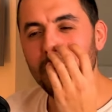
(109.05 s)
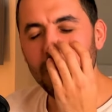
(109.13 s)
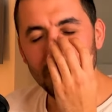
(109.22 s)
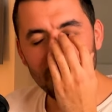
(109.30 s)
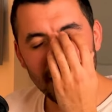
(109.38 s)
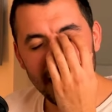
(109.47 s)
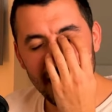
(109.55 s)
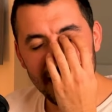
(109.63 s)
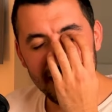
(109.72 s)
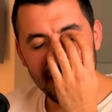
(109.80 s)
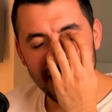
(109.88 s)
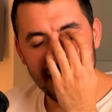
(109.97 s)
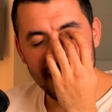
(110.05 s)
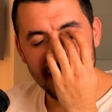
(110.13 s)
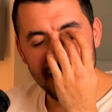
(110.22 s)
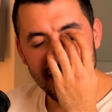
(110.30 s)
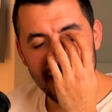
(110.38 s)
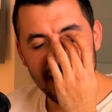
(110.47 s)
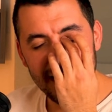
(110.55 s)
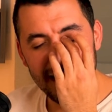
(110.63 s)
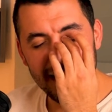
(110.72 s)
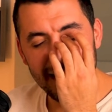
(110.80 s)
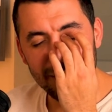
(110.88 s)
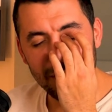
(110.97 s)
justo es que la tenía en
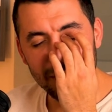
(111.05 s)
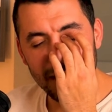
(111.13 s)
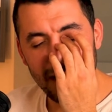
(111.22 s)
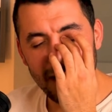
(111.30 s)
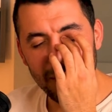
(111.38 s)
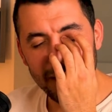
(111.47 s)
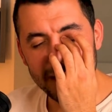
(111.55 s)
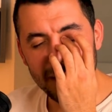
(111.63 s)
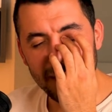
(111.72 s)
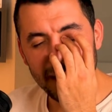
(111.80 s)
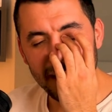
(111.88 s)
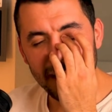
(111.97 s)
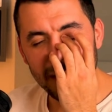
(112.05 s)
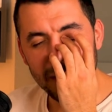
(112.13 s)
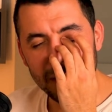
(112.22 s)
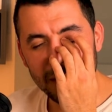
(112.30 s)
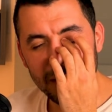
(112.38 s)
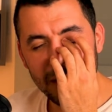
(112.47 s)
la, en punta de la lengua y se me ha ido.